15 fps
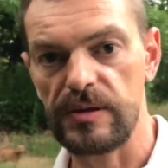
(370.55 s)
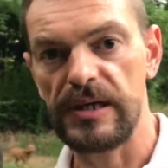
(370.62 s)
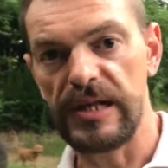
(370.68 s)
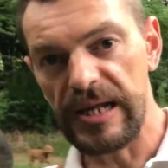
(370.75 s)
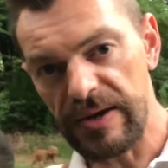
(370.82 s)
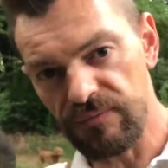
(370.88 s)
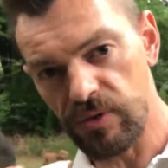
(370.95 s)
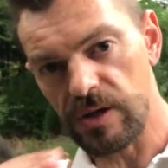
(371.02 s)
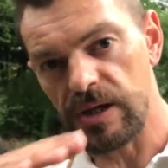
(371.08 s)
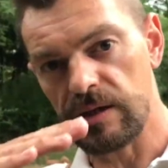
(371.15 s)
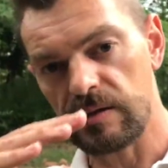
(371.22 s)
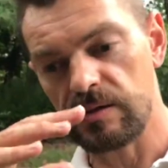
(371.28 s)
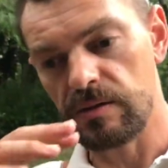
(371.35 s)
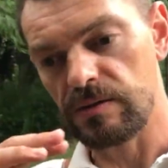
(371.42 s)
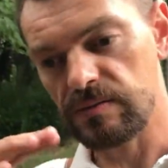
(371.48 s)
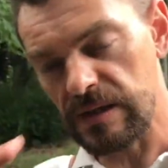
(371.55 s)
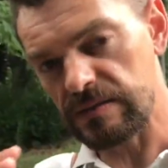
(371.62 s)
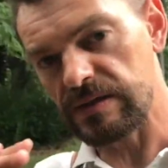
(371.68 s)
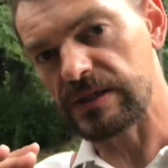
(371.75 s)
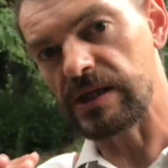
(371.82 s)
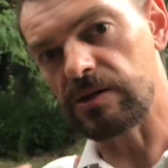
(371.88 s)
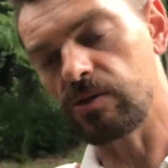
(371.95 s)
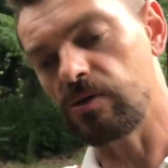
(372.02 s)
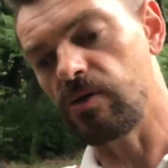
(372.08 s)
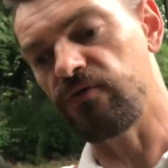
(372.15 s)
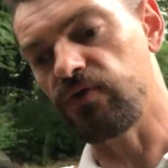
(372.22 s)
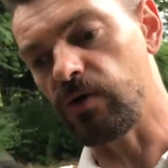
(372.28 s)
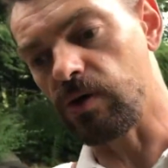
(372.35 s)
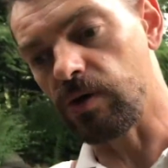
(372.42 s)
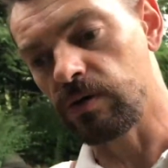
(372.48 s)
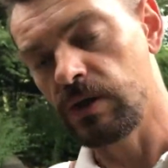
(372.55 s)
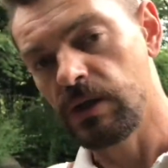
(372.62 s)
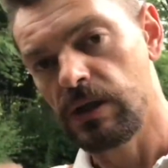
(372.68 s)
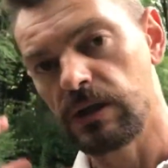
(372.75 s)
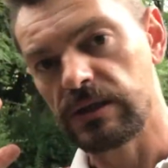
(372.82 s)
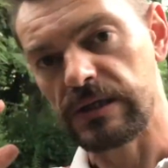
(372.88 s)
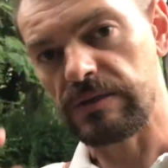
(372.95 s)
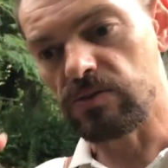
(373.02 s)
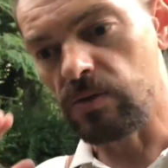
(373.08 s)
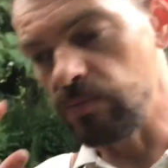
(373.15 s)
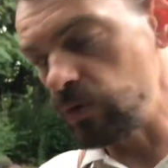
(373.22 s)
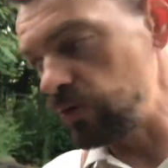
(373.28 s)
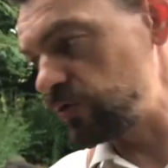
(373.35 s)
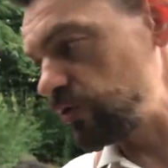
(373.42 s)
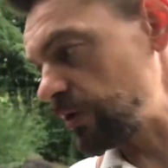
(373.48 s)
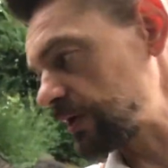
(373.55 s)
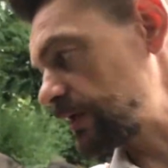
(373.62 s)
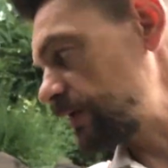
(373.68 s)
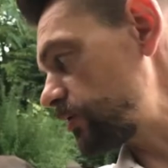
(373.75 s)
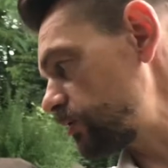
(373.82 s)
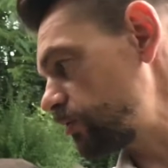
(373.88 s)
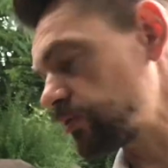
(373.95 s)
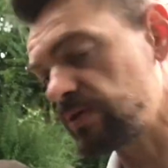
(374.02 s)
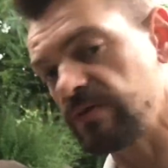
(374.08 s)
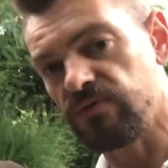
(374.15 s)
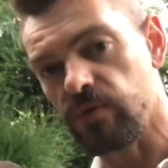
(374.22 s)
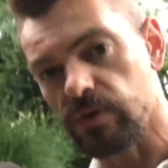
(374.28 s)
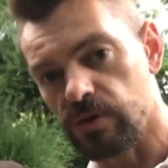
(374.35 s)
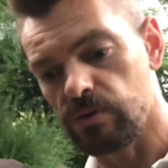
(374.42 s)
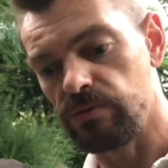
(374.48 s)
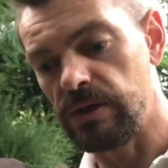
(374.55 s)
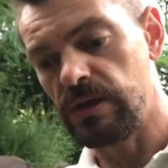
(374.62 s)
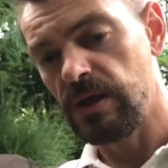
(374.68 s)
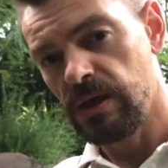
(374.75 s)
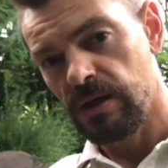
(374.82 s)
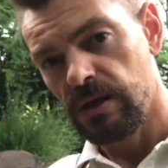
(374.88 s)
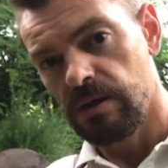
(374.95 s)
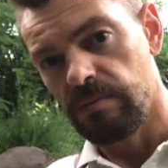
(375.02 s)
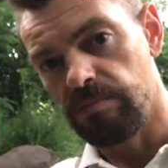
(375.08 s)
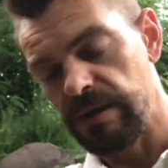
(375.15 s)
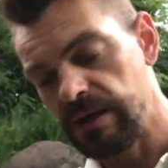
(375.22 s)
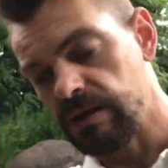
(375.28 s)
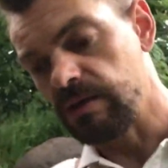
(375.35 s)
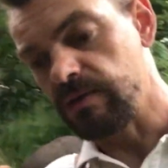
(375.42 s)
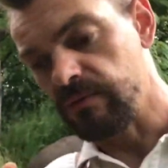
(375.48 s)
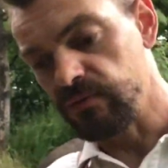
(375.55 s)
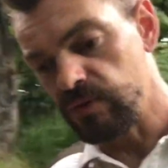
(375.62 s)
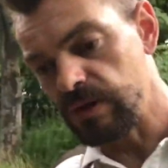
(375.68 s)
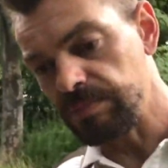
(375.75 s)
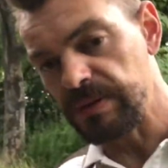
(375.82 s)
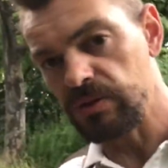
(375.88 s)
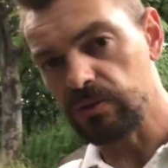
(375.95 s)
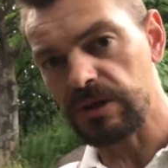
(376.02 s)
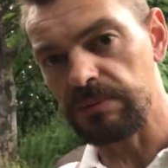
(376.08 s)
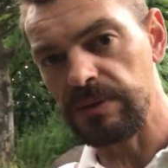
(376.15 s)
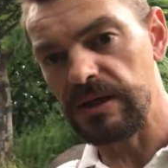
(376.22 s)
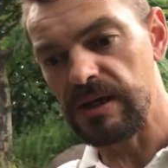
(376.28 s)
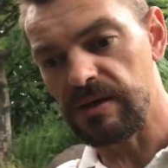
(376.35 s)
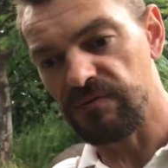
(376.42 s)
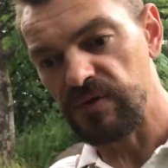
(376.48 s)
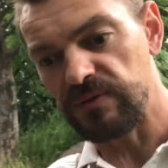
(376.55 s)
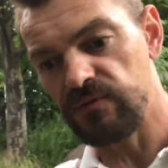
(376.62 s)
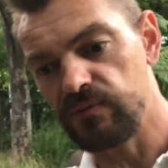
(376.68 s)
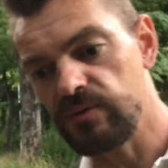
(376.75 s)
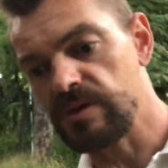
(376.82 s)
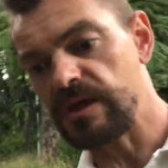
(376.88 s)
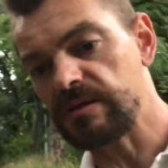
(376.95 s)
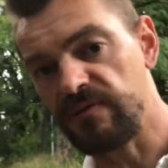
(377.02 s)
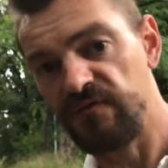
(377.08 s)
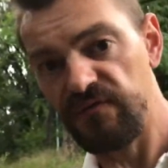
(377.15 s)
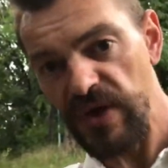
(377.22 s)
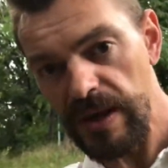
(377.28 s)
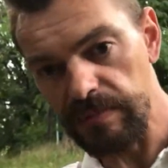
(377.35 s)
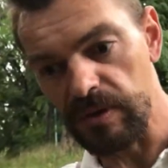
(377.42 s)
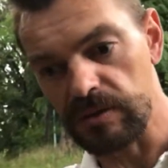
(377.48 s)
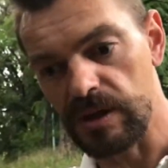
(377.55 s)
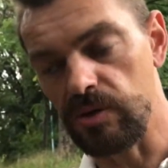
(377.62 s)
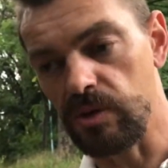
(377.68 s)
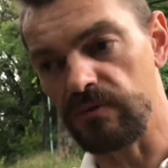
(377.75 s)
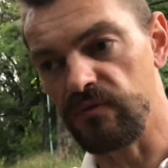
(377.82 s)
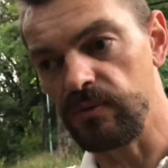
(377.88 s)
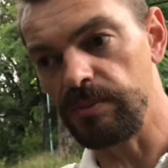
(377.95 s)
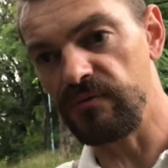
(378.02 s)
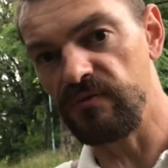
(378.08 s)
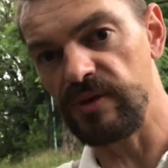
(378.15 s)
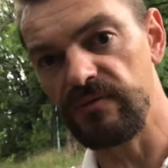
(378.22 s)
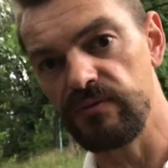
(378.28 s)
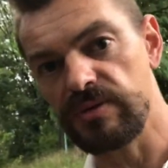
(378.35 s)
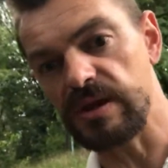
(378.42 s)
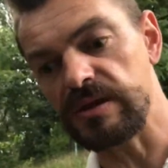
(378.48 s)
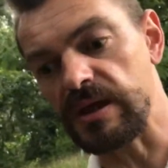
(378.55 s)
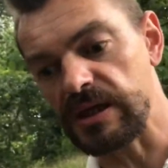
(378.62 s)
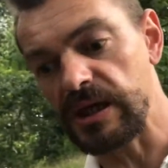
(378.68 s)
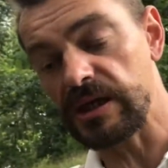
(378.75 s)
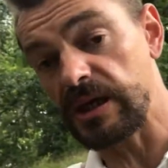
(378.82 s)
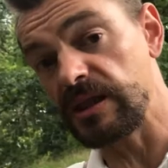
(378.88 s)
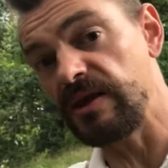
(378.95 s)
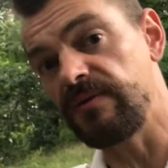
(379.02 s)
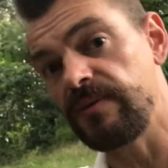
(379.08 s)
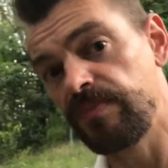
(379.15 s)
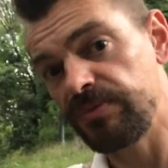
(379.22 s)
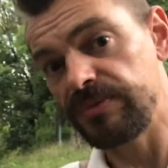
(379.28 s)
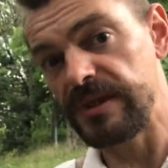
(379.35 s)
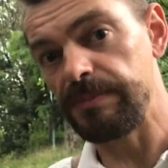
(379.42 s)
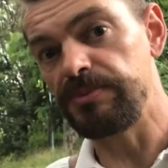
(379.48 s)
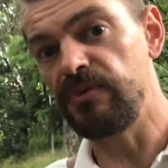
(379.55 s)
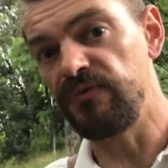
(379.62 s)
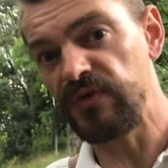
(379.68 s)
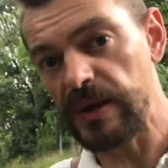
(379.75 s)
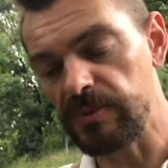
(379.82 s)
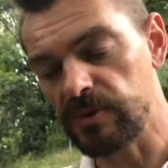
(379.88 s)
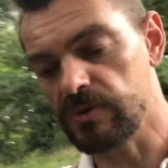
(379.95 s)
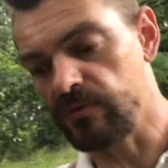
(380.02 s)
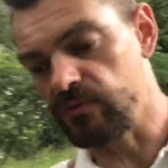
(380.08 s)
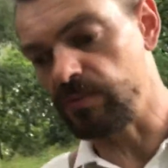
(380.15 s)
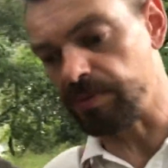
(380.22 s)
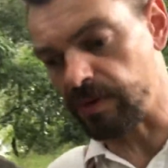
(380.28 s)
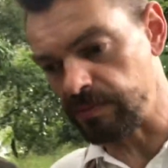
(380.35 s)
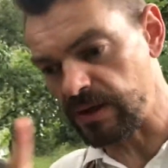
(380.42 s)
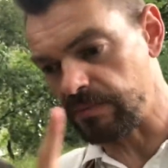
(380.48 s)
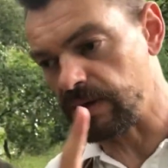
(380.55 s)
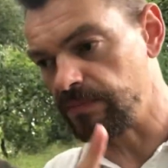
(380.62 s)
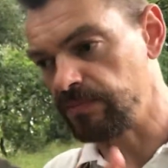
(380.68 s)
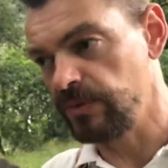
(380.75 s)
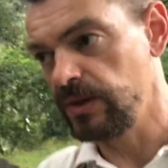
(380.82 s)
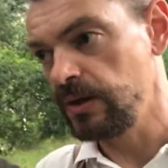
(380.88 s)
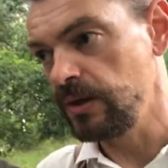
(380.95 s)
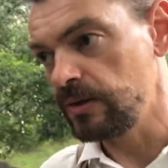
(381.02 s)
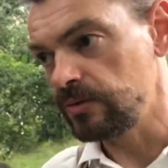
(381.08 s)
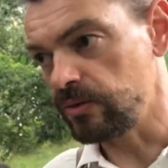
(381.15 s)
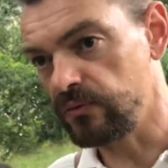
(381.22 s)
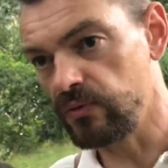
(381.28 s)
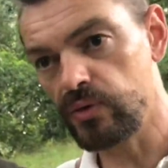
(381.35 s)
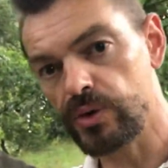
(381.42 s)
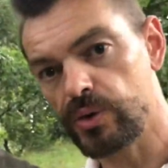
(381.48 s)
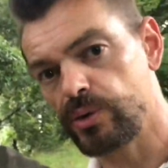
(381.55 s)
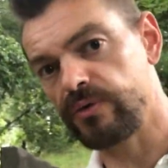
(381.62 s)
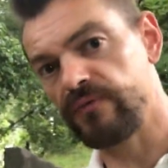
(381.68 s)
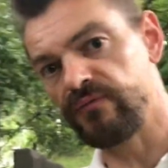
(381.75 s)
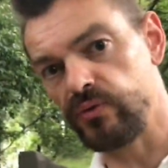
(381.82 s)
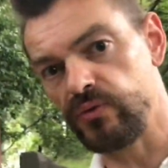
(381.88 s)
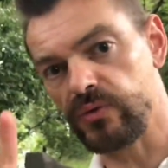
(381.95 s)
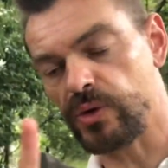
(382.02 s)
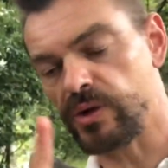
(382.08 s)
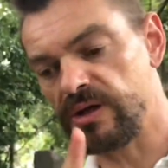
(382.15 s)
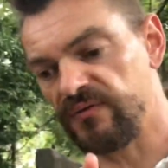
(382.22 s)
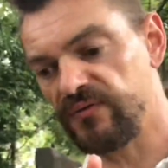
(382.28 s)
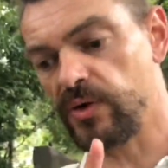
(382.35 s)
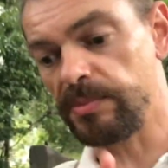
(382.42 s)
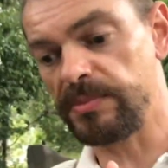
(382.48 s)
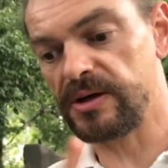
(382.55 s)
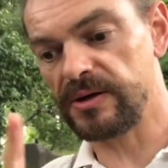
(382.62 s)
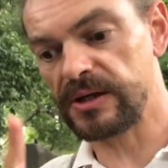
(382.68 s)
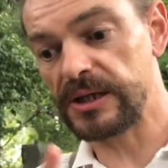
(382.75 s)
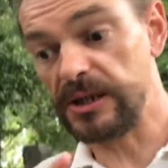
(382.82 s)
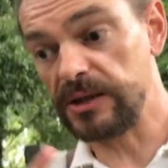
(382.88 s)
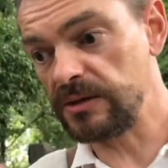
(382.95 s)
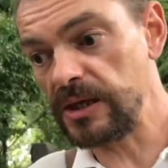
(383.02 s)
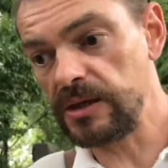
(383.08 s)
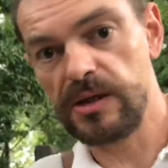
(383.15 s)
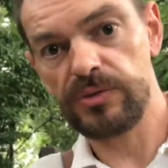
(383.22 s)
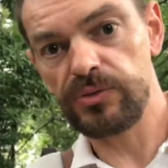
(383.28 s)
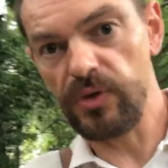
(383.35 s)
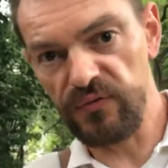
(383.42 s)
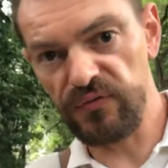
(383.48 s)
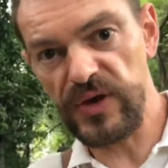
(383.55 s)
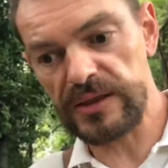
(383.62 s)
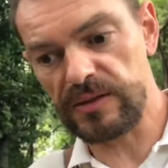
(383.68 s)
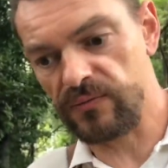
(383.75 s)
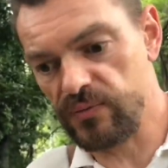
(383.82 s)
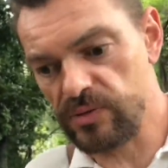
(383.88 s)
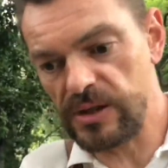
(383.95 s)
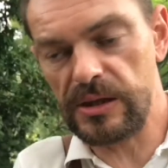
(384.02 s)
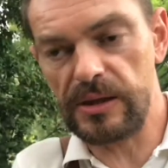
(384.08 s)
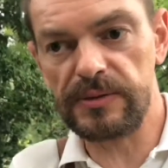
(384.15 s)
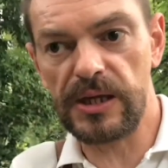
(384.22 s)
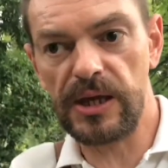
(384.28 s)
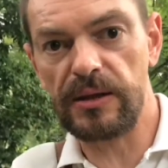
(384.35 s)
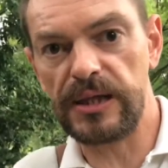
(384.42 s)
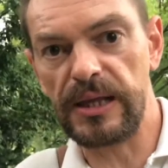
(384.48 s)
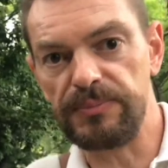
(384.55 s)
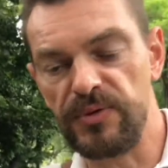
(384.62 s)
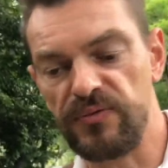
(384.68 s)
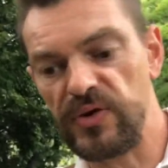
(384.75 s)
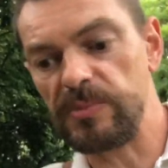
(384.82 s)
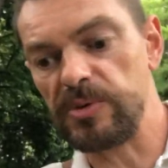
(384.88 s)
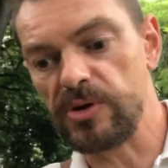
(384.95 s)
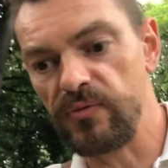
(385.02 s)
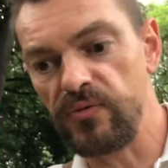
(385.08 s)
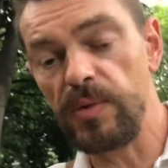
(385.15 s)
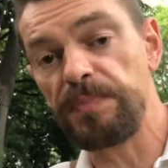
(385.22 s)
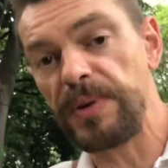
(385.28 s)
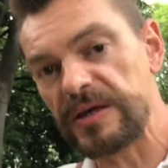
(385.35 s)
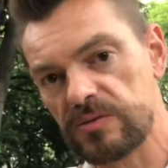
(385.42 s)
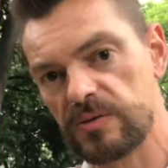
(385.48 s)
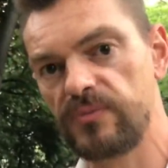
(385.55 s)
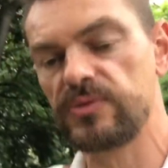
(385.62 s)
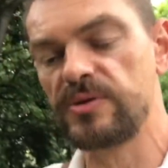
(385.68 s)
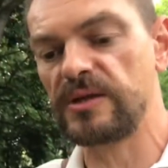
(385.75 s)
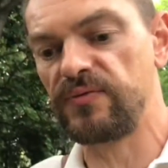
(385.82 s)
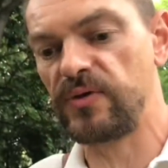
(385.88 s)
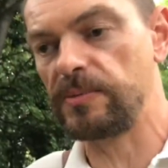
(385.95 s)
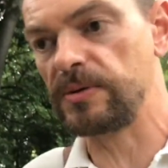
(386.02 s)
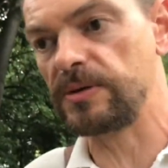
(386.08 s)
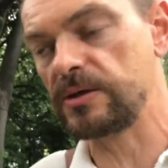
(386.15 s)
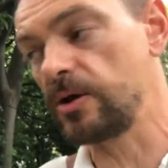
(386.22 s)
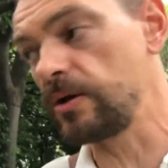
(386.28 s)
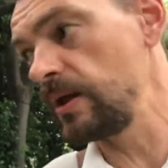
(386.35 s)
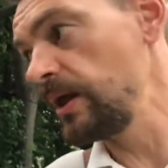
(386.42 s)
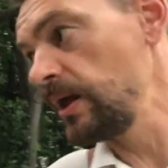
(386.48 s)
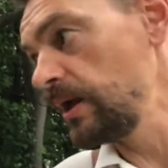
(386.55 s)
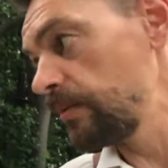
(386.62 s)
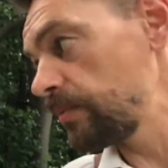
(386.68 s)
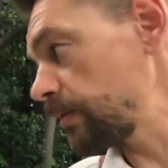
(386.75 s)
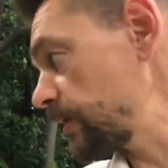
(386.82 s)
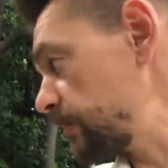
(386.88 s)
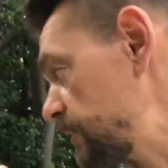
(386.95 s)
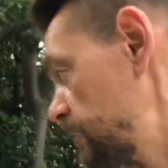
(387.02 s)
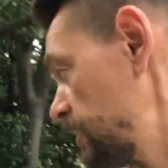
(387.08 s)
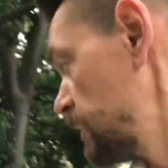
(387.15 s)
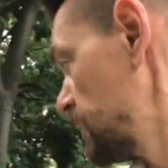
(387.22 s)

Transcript: Et là, voilà, ça c'est quelqu'un de fort qui se mesure à quelqu'un d'aussi fort que lui. Mais euh, vous, les pédocriminels, en fait, vous êtes faibles et donc vous ne pouvez vous attaquer qu'à des, des, plus faibles que vous, premièrement. Donc vous, vous, croyez fort, mais en réalité, de fait, vous attaquez à des plus faibles que vous parce que vous êtes faible, d'accord Premièrement.